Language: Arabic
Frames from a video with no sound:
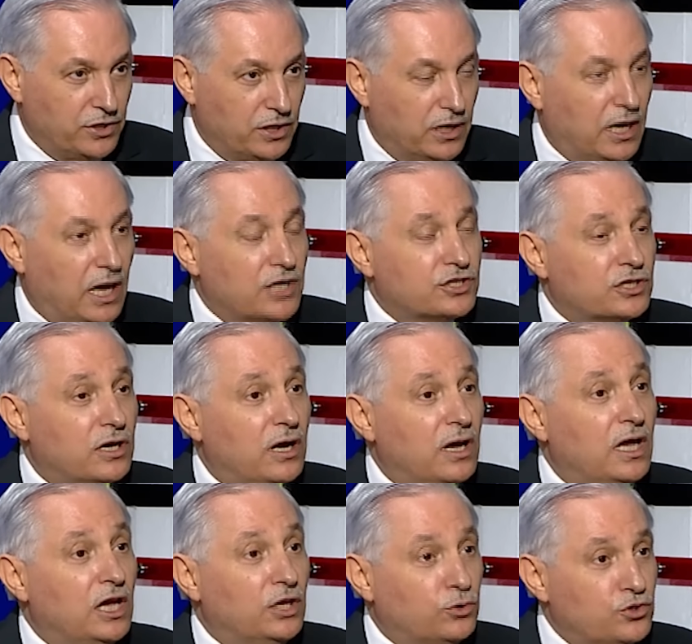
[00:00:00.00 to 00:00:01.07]
10
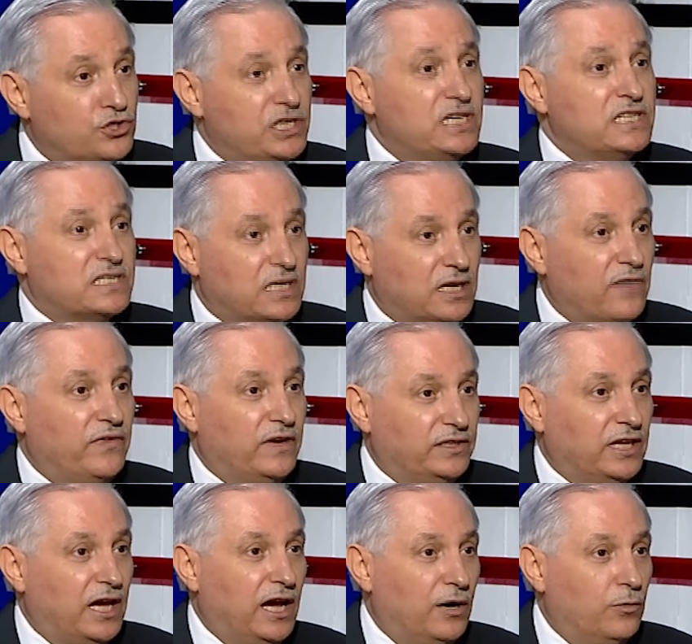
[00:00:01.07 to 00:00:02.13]
تجيز رفع
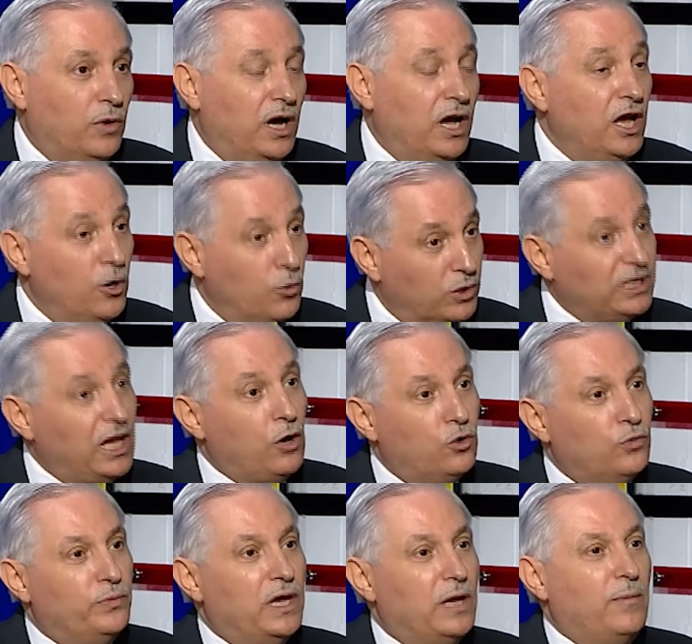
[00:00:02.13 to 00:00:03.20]
دعاوى وتاخذ
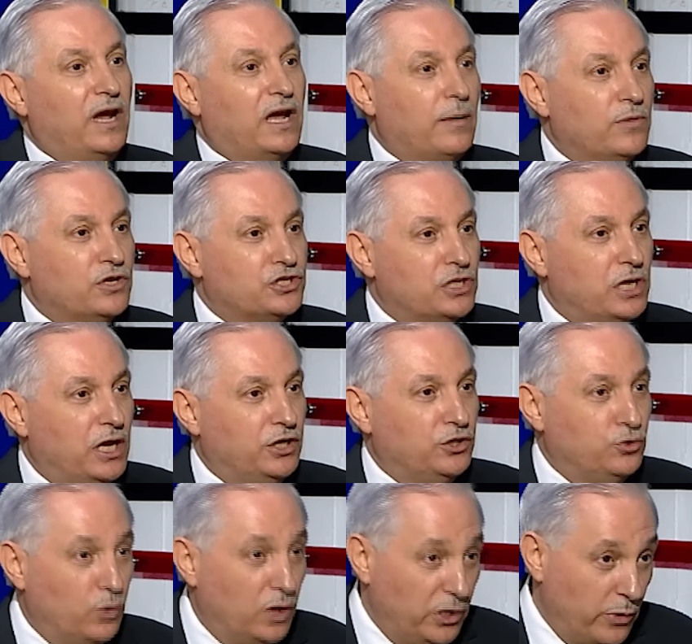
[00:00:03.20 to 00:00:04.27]
بها المحكمه الجنائيه
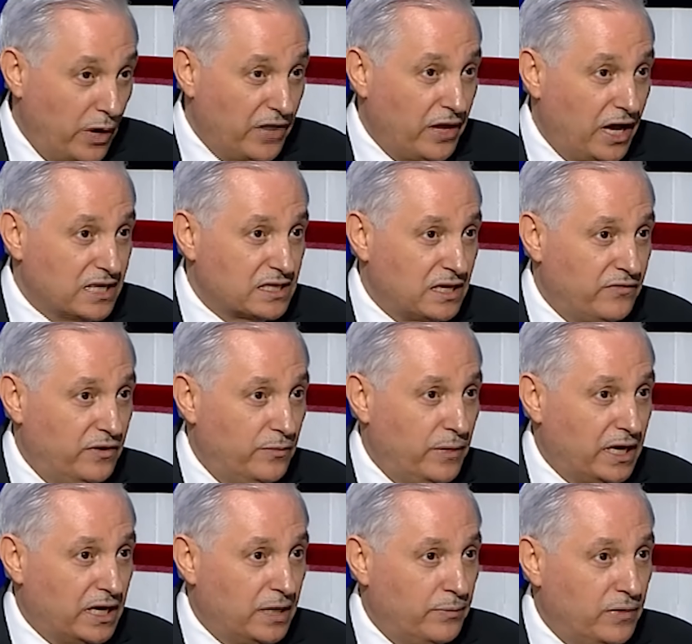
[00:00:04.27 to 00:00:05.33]
الدوليه وهذا حصل في
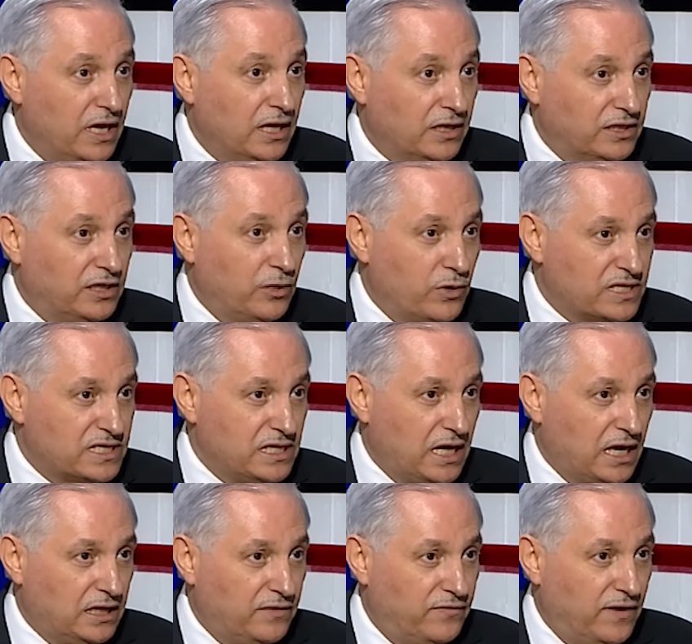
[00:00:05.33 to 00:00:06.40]
المغرب ضد وزير
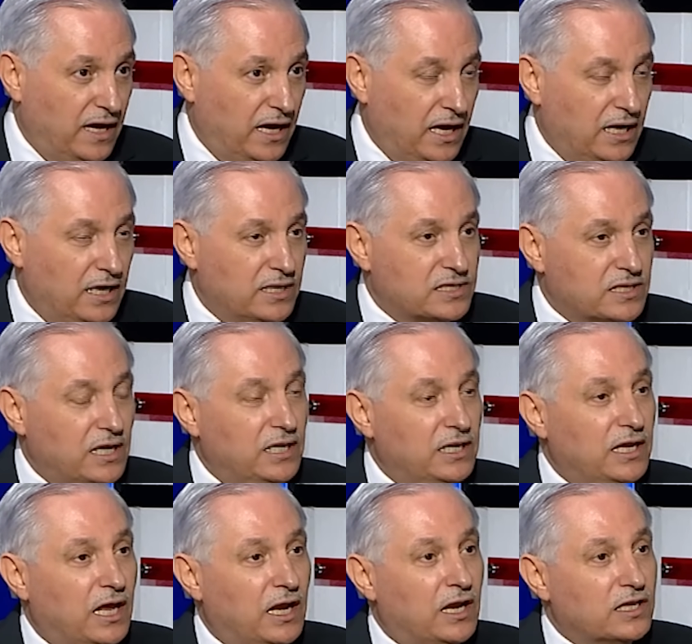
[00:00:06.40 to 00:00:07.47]
الدفاع
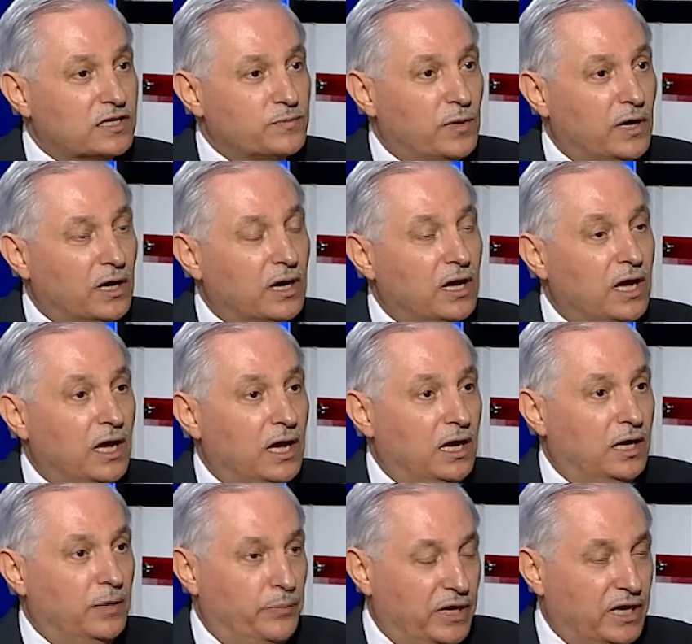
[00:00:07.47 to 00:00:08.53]
الاسرائيلي الاسبق
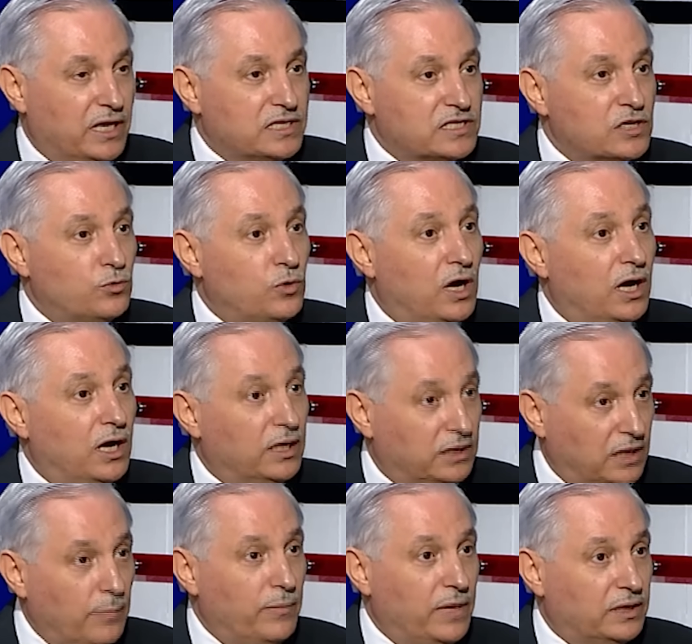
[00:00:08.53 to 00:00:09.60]
آه، بيريتس
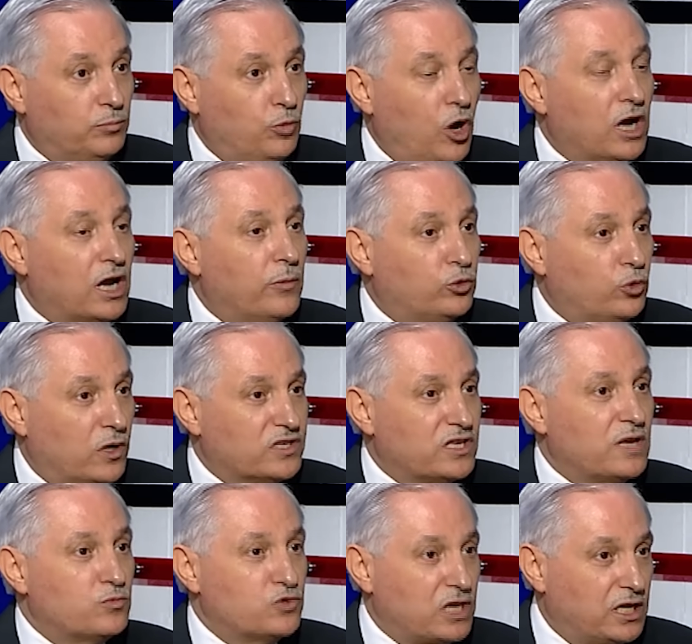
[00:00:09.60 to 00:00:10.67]
وتمت محاكمته
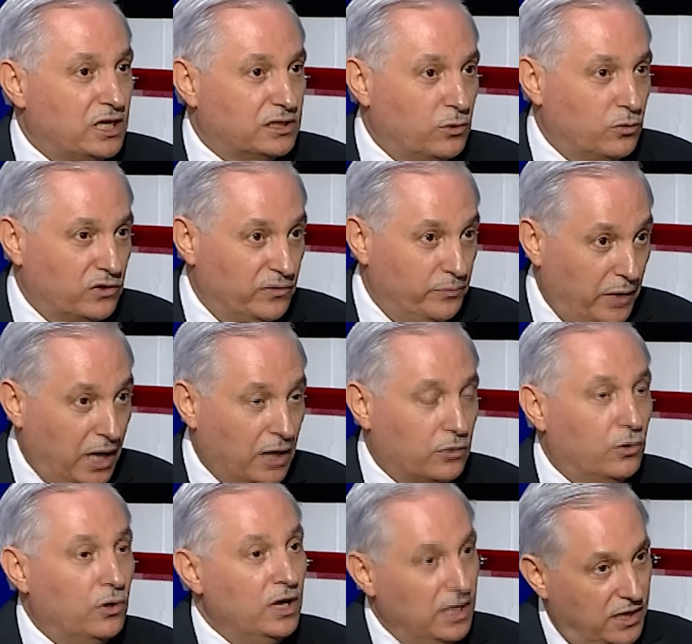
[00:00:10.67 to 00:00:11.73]
وازار مذكره التوقيف بحقه
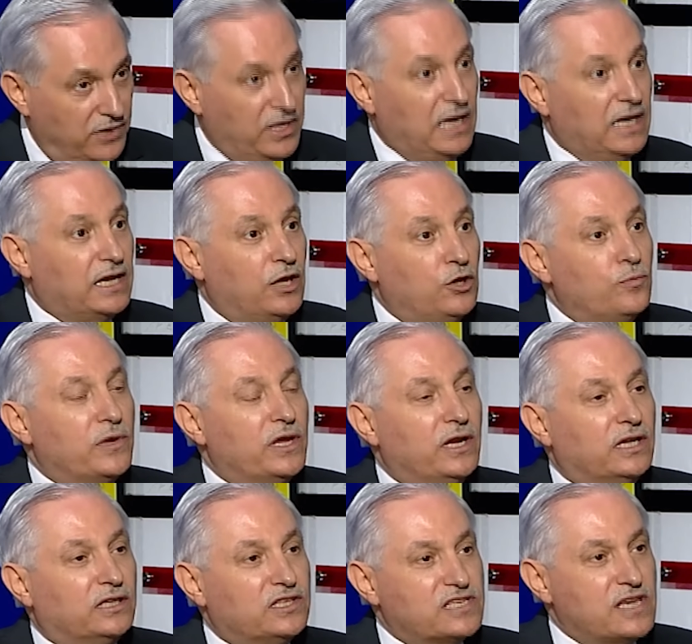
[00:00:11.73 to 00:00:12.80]
لذلك يمكن
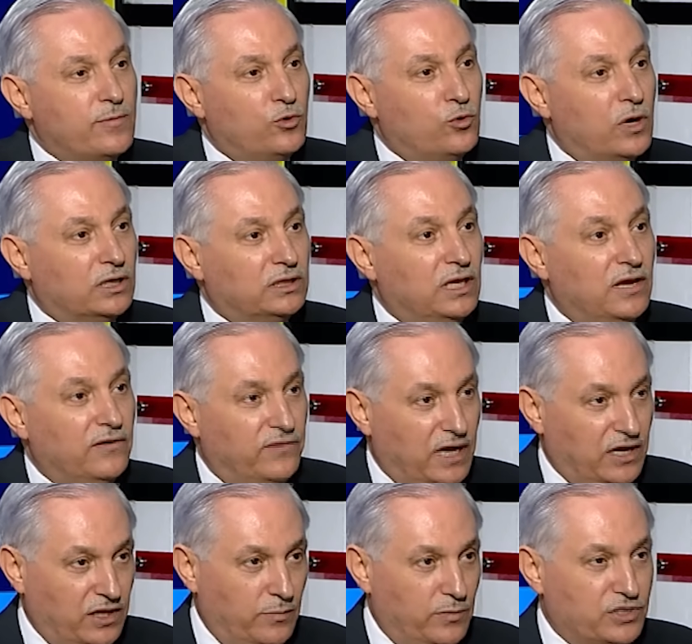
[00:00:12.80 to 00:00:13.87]
اكتساب الوقت في
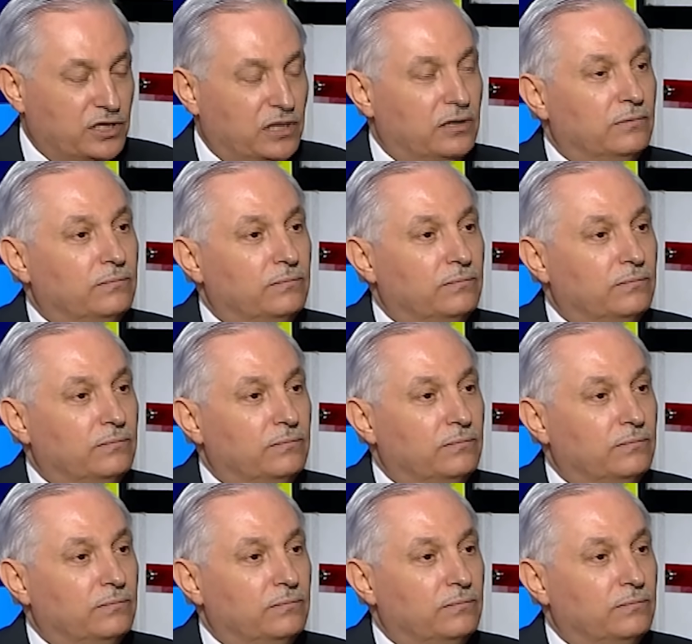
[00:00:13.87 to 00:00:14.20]
هذا المجال